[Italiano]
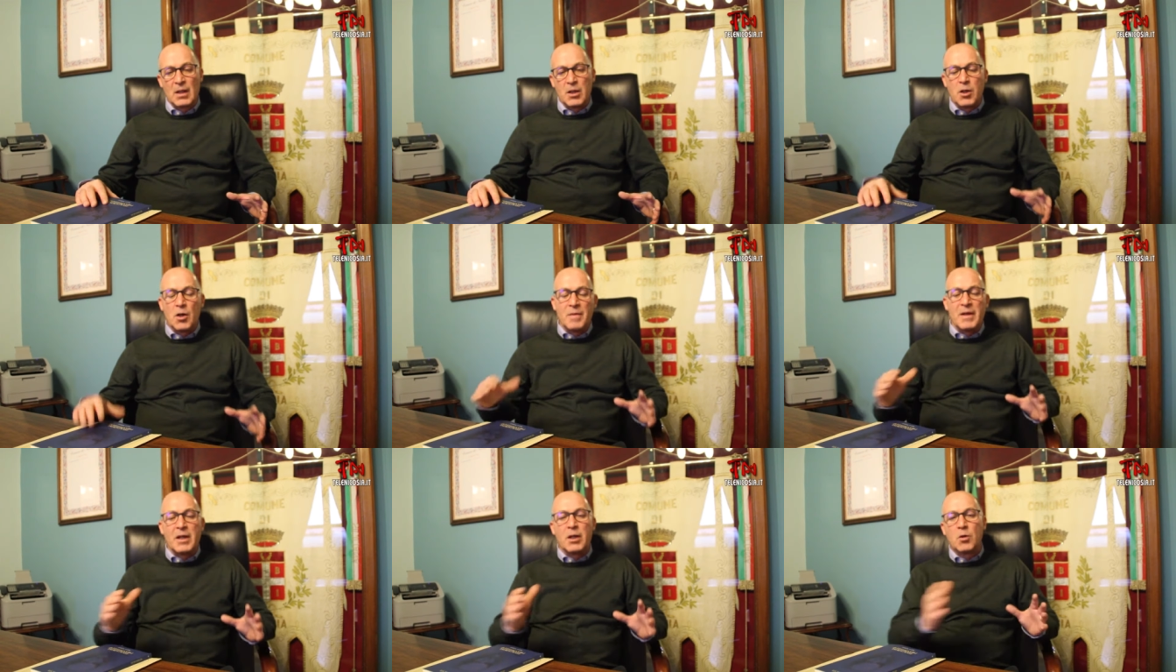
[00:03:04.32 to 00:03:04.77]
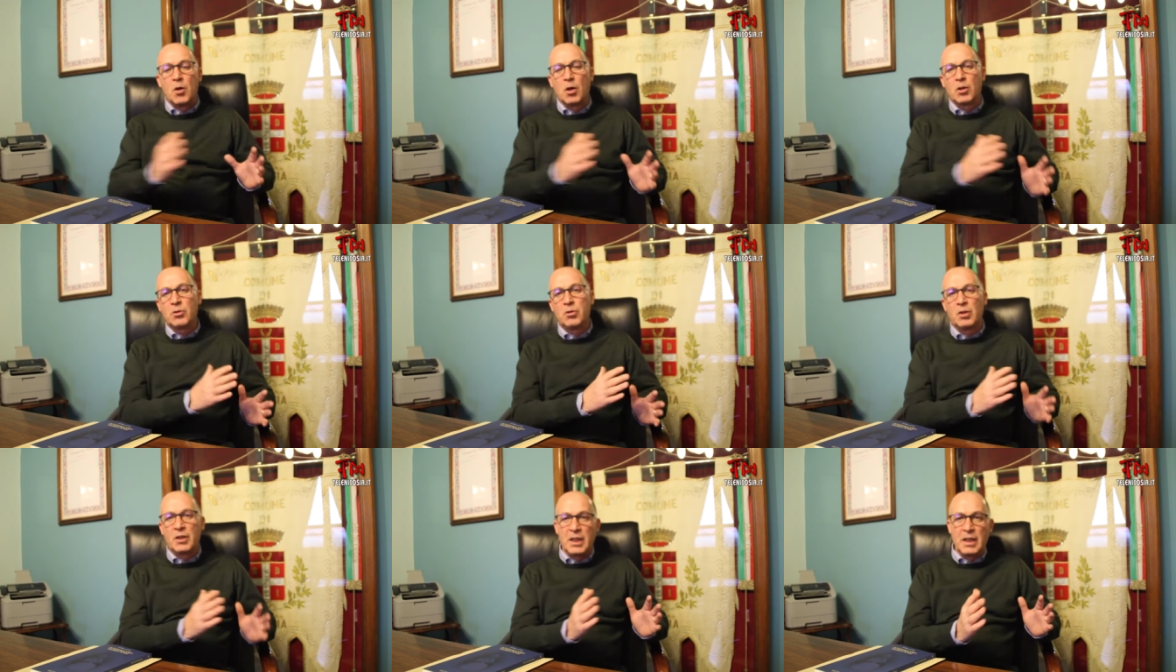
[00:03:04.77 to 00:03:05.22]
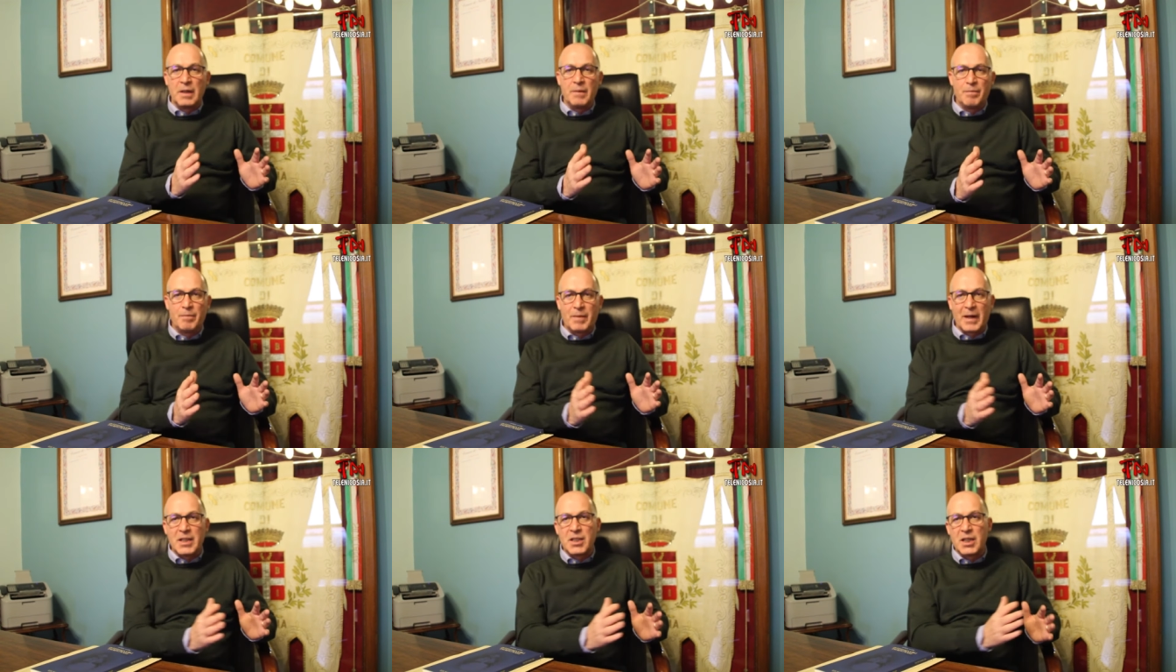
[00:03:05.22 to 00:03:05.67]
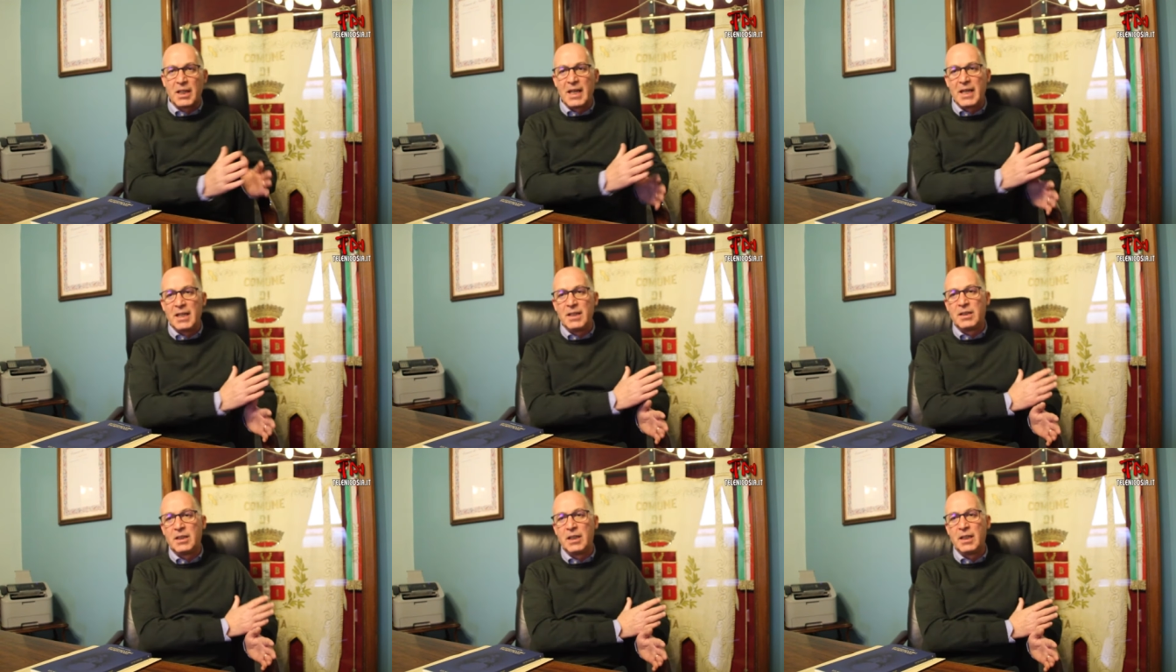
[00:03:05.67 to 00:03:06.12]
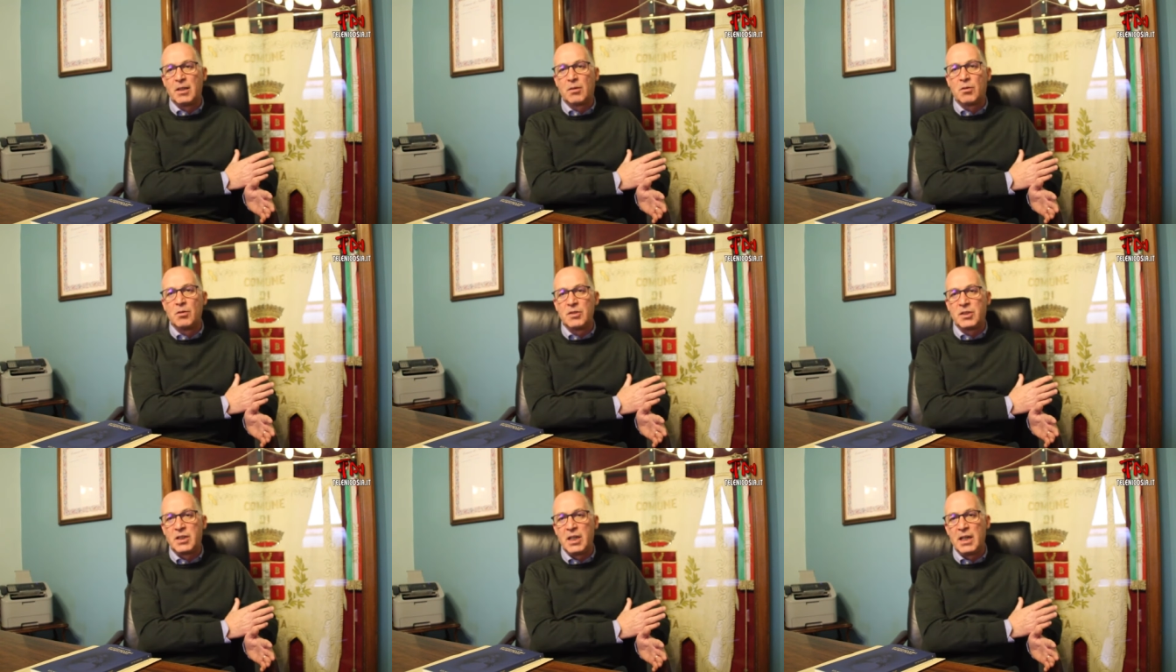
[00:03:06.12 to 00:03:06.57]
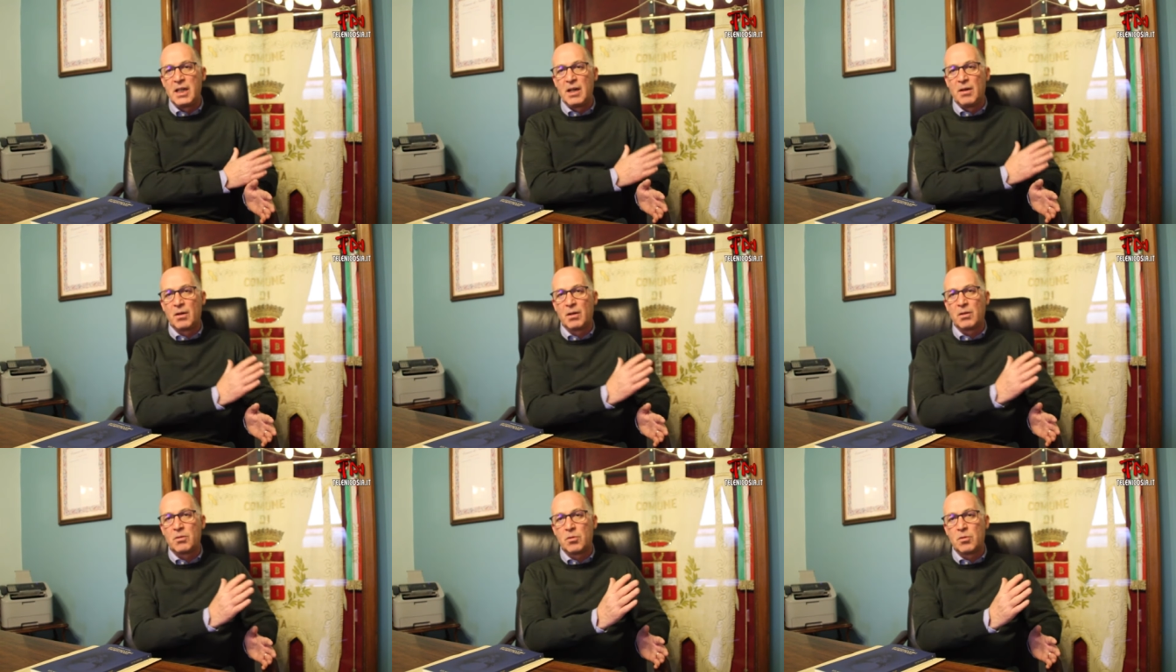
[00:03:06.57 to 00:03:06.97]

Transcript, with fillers: io mi ricordo di precedenti consigli